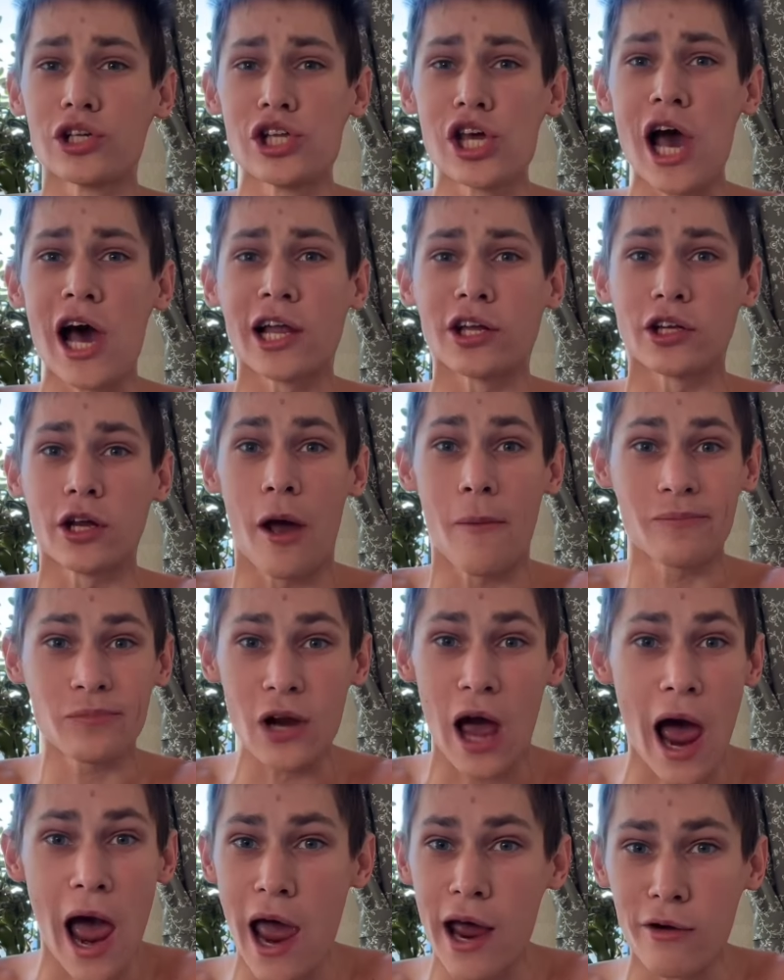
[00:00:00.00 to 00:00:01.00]
где ты?
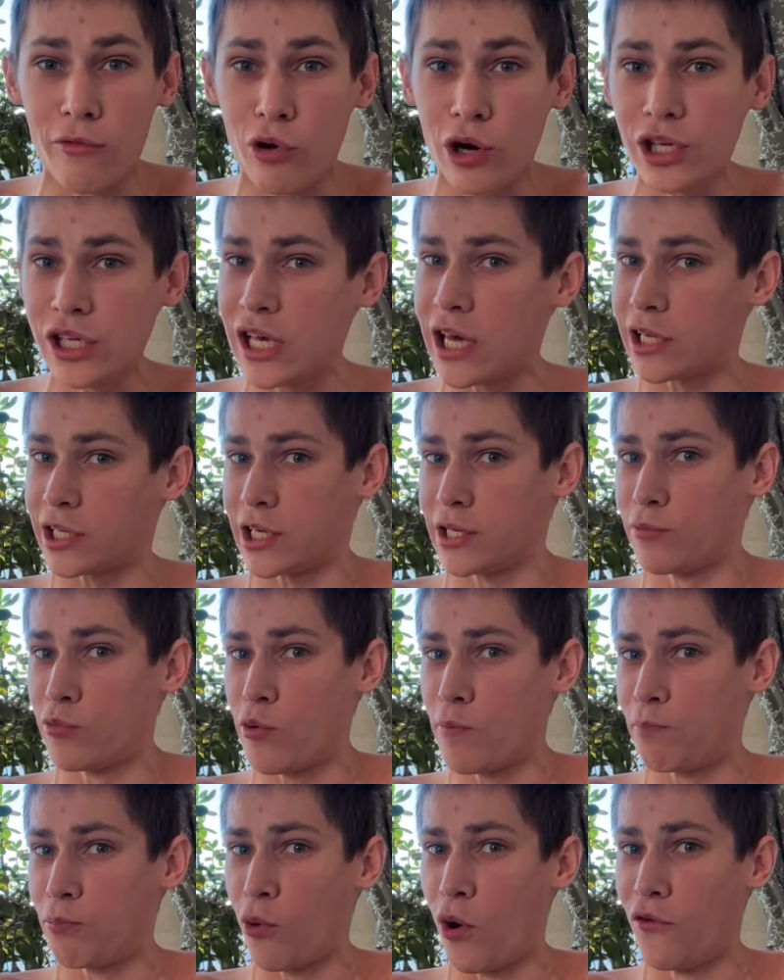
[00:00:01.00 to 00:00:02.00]
А его нет,
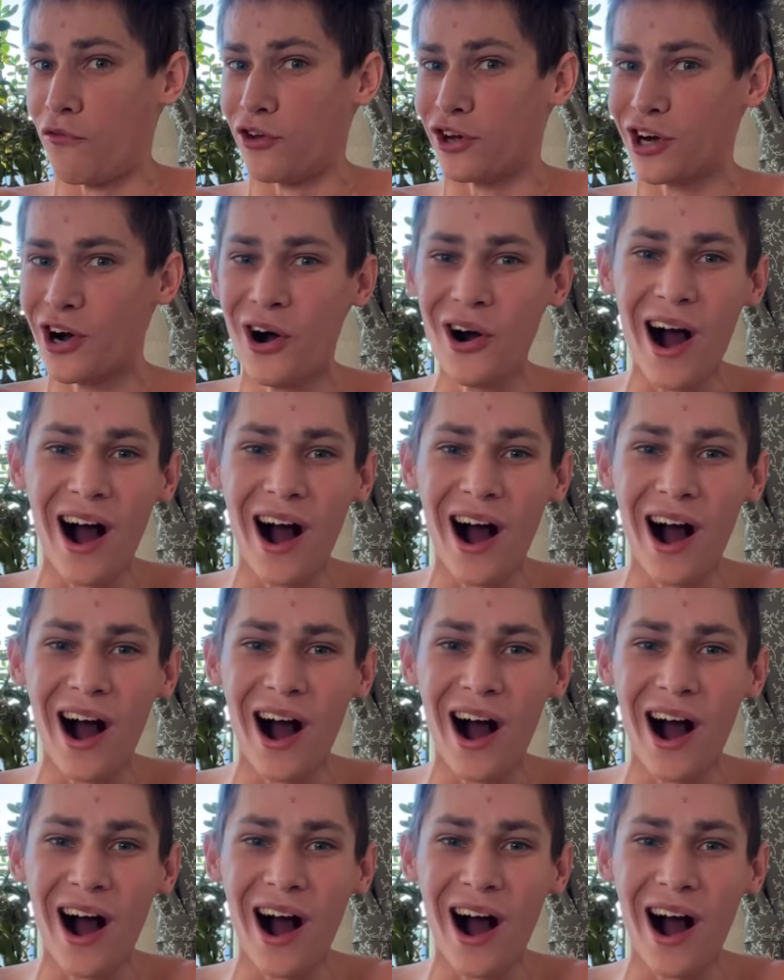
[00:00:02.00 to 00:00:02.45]
ему пофиг.